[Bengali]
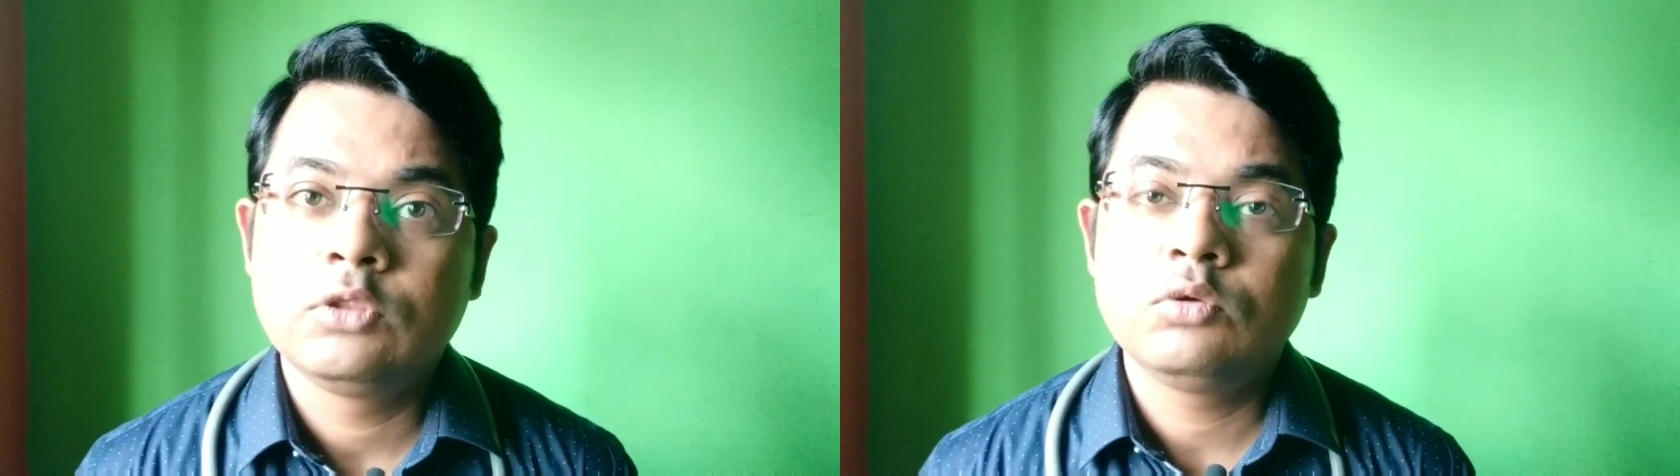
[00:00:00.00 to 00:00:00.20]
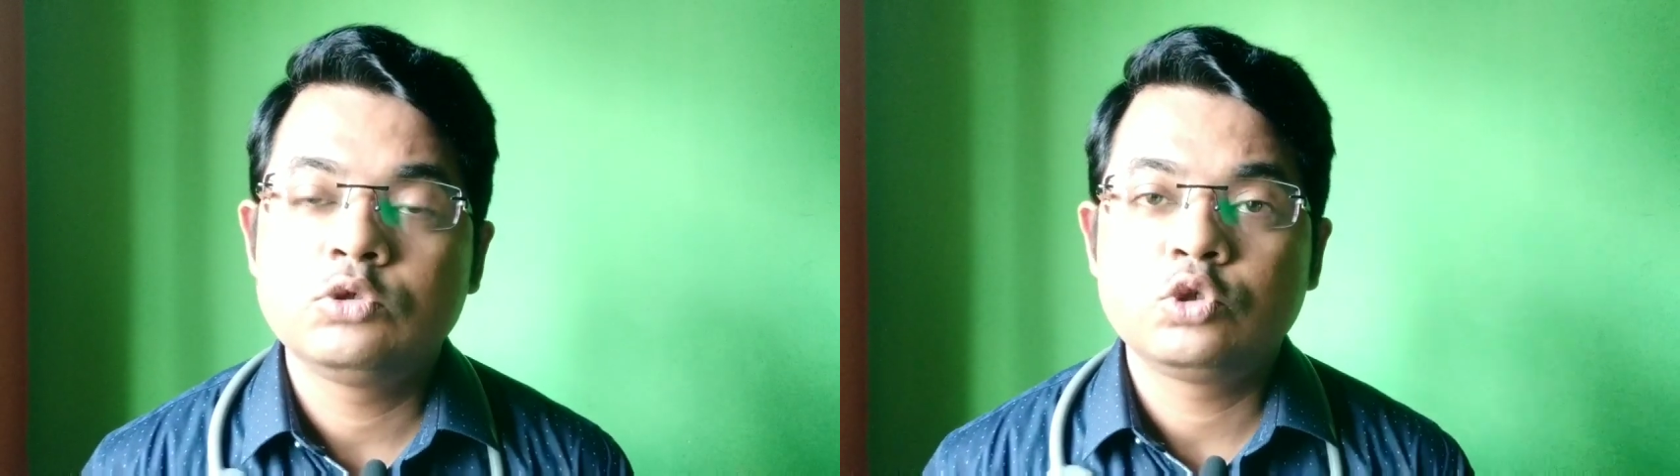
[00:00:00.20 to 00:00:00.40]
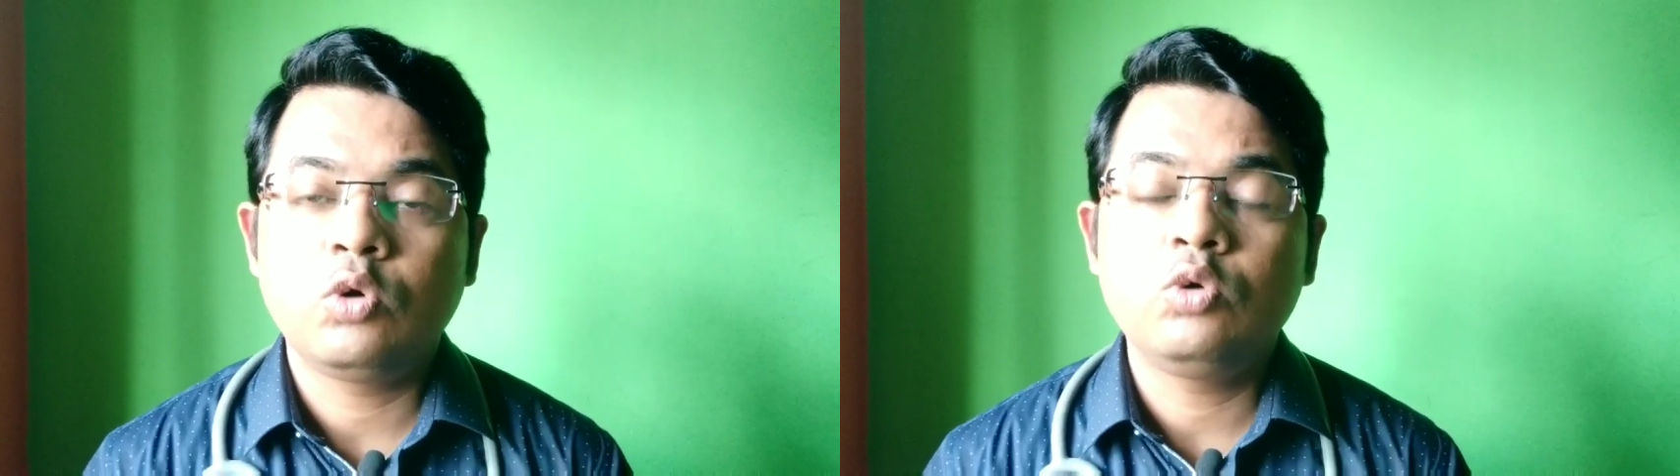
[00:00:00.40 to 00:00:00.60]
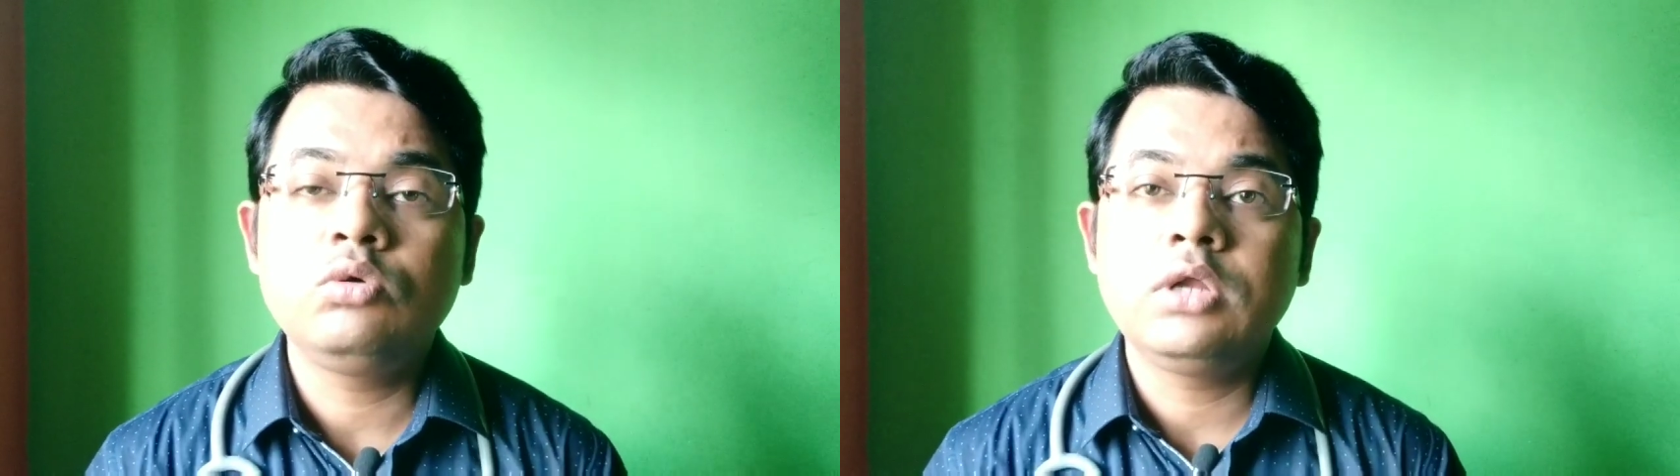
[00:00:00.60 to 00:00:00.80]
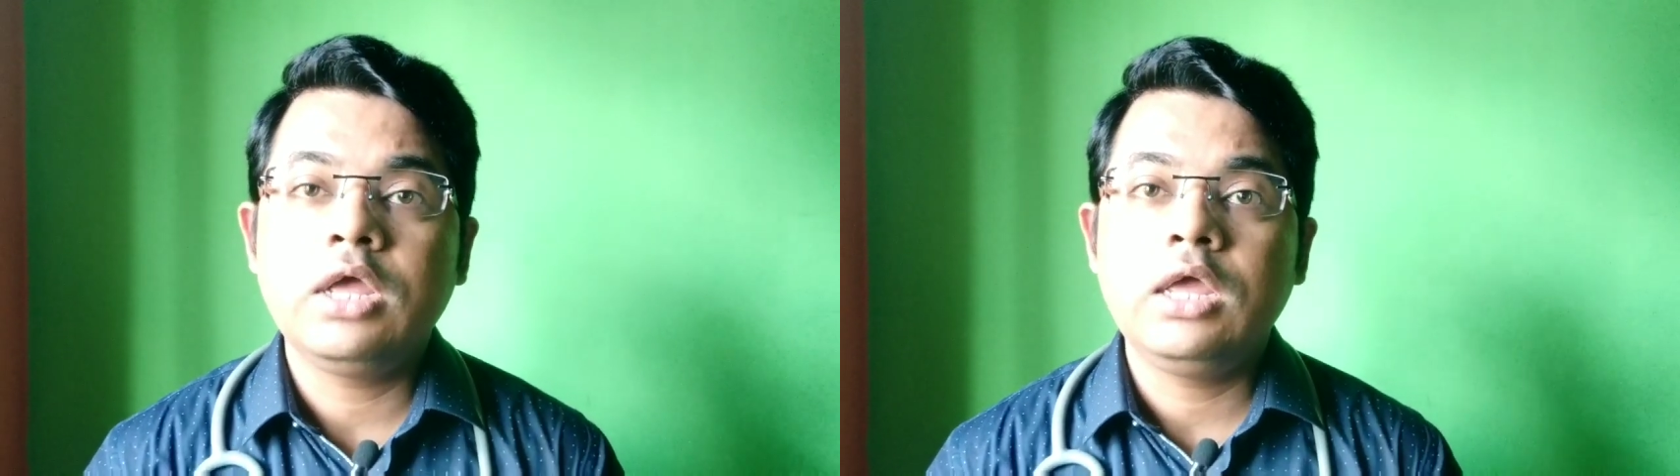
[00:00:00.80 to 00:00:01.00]
তো যখন
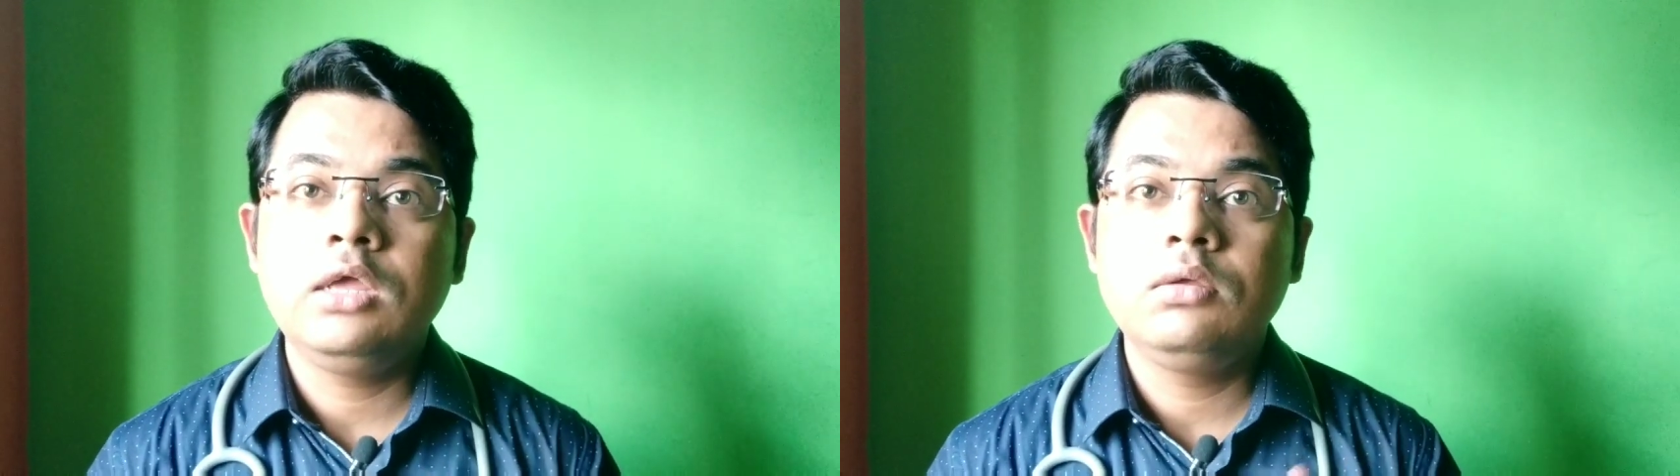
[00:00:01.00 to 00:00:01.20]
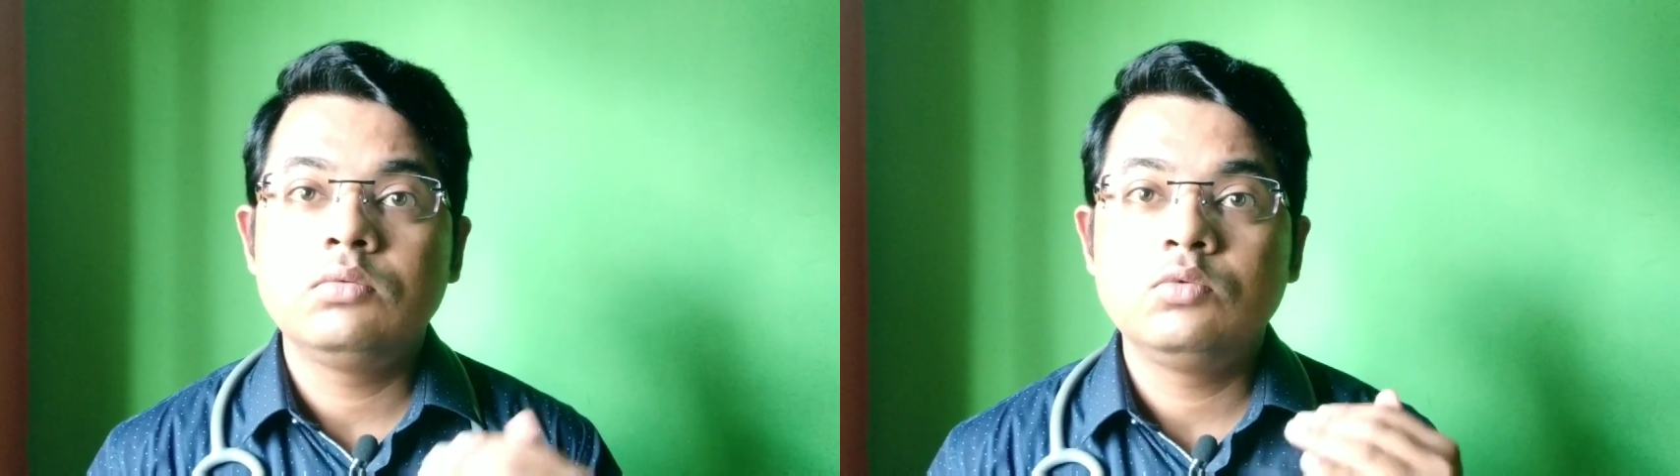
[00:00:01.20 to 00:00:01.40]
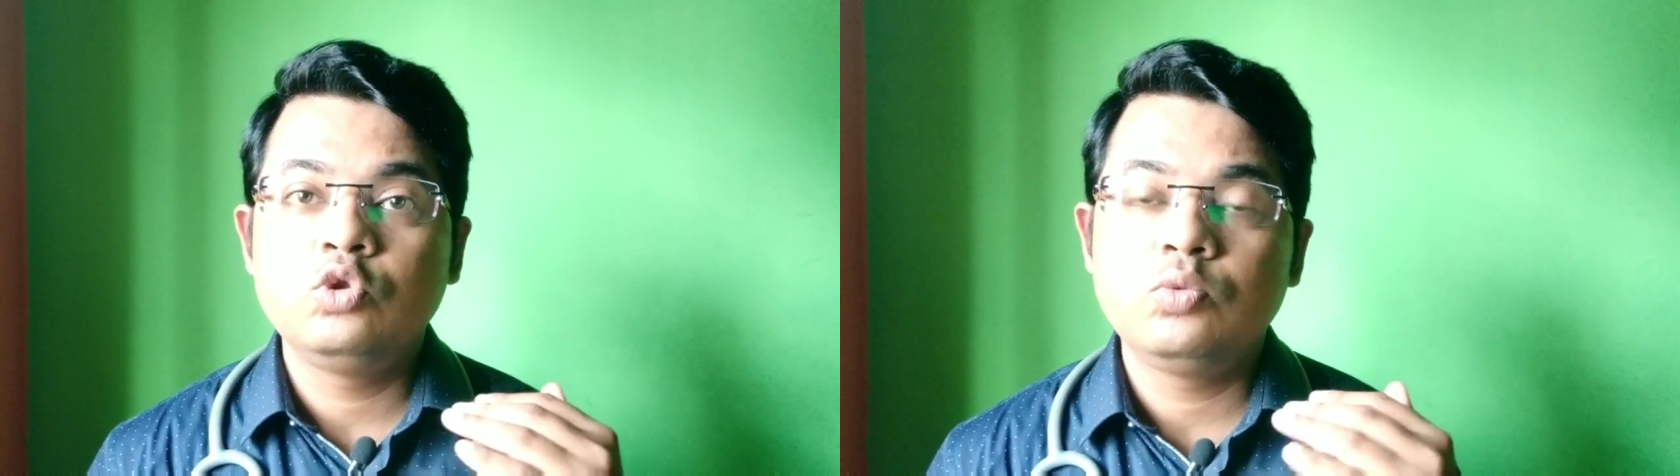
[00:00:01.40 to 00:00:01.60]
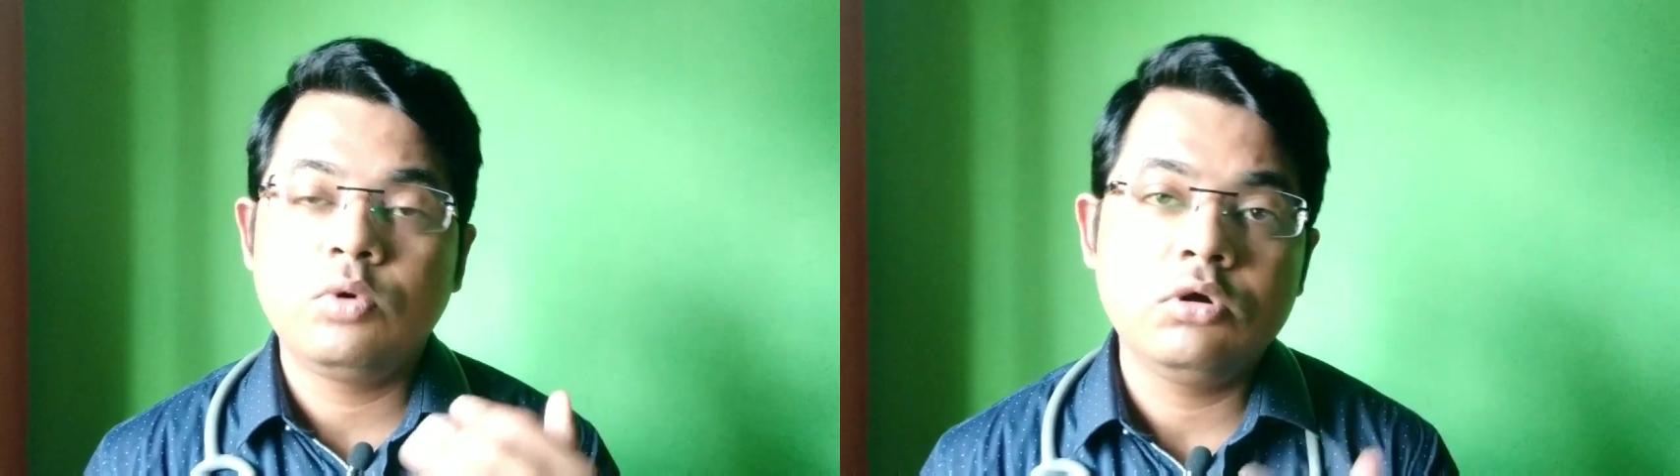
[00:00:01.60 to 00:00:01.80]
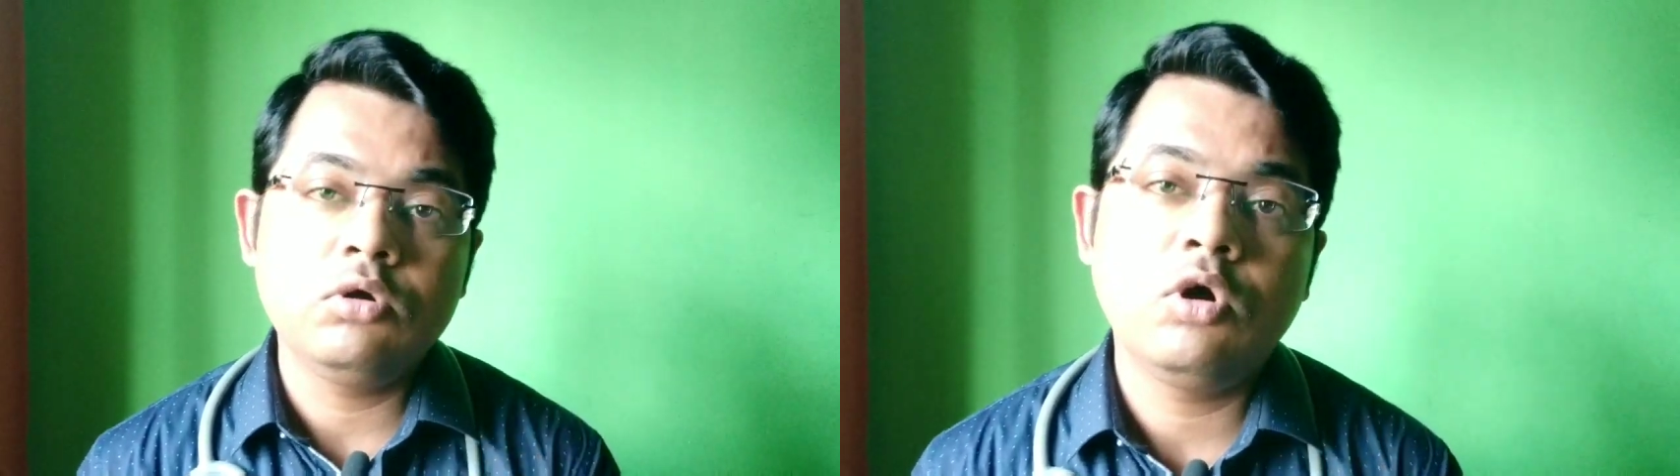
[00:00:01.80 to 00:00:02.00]
এই
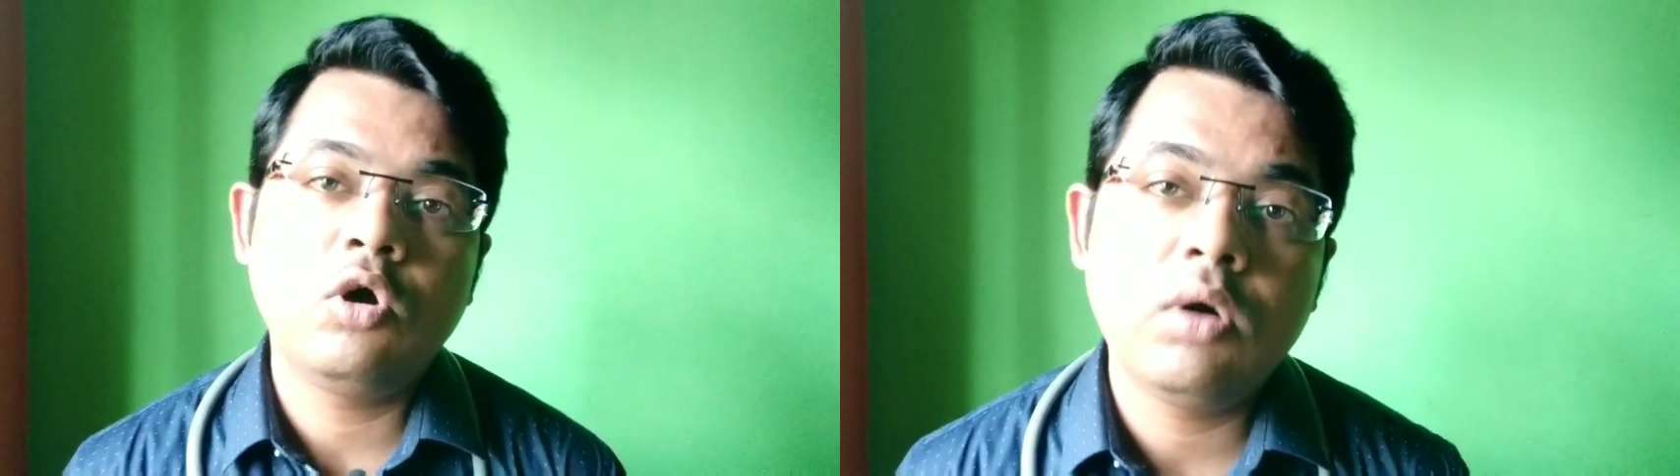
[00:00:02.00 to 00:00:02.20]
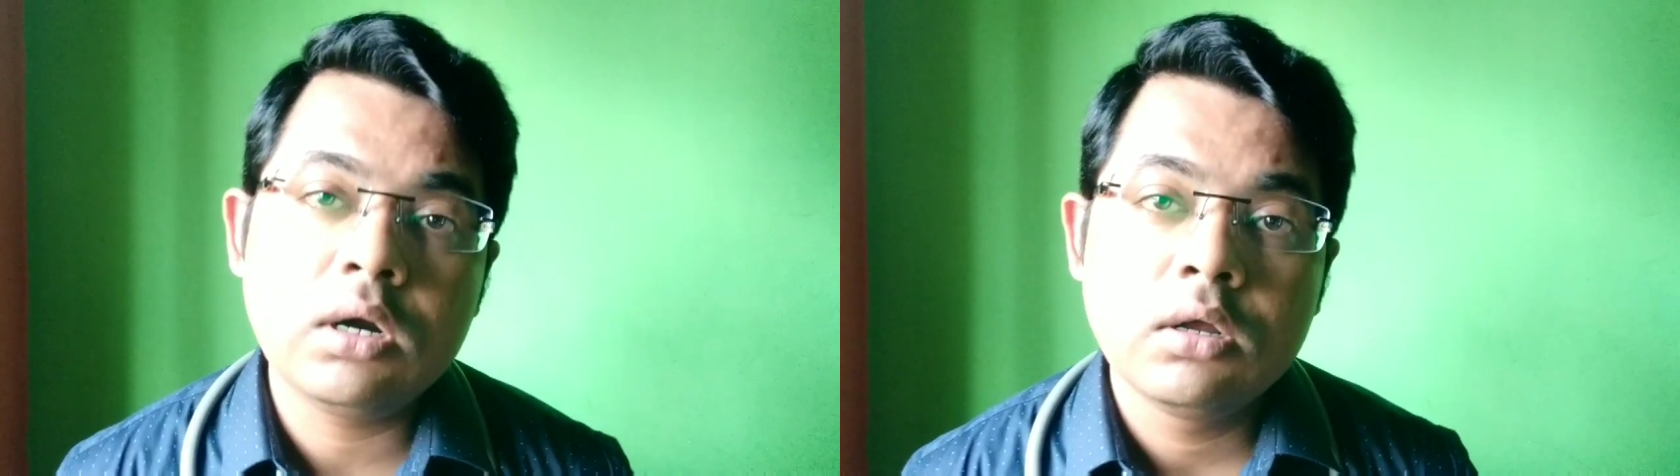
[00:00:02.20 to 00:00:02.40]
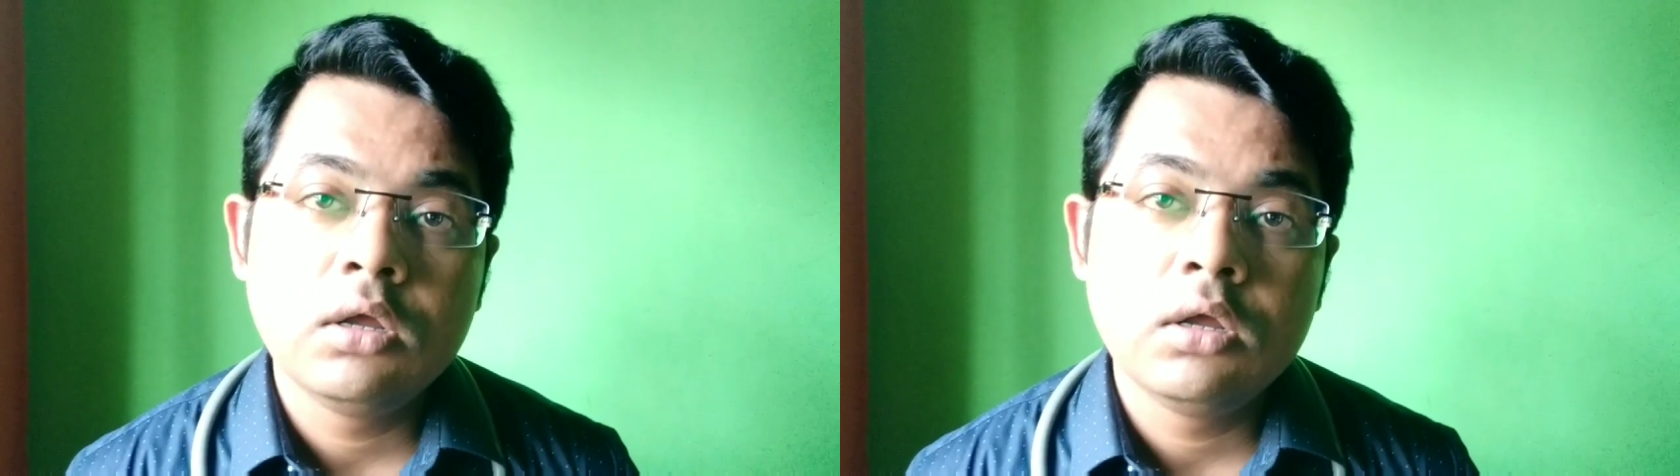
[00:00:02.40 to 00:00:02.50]
উৎপন্ন হওয়ার